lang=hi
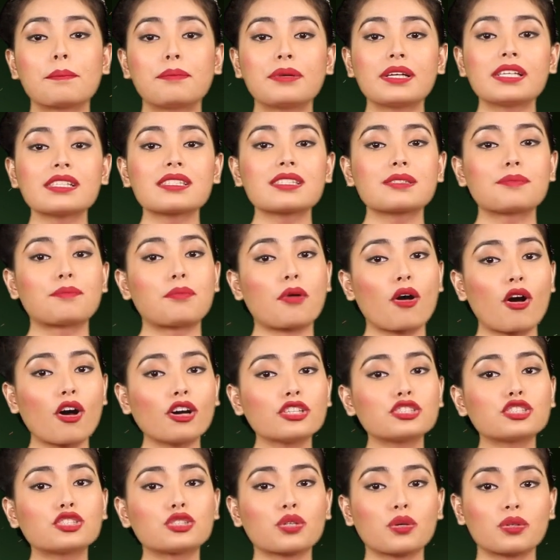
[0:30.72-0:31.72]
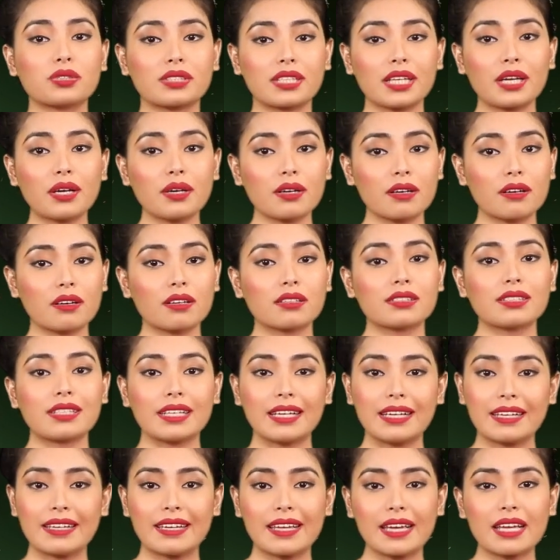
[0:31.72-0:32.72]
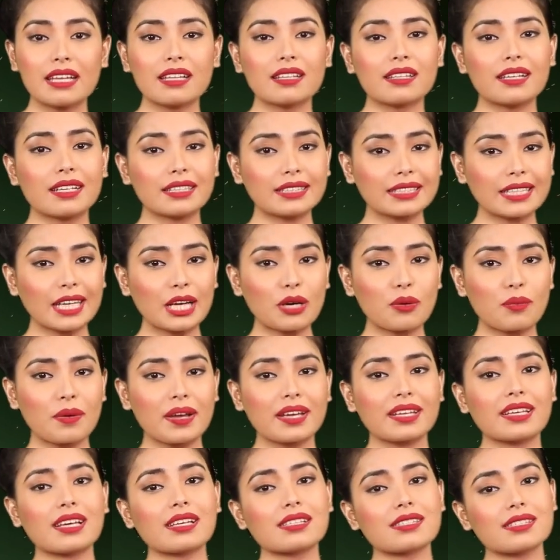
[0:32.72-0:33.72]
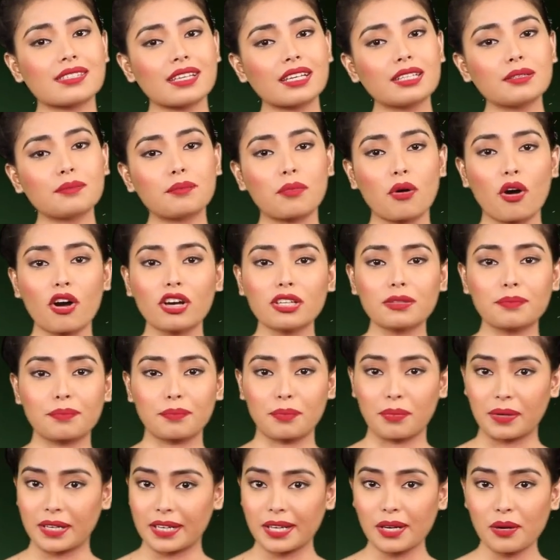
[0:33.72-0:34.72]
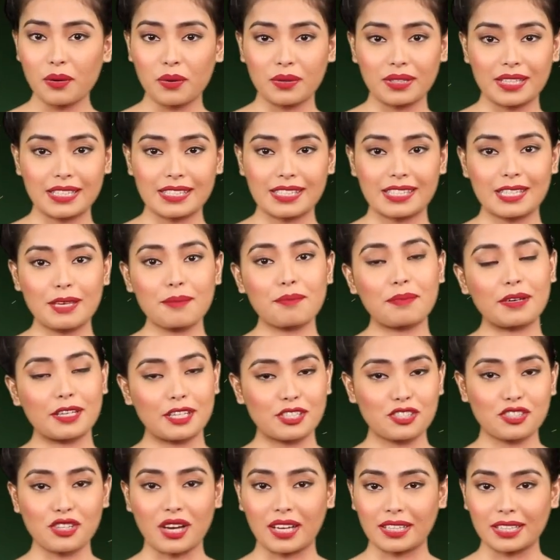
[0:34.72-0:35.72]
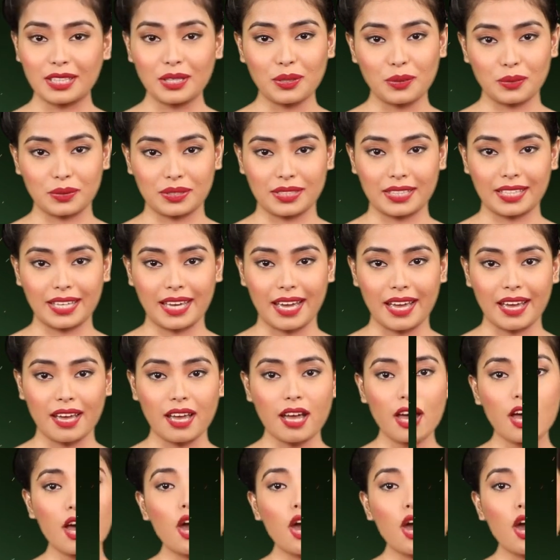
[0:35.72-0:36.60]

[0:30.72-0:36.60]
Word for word: ब्रिस्ट बहुत छोटे ढीले लटके हुए या स्तन बहुत बड़े होने से परेशानी होती है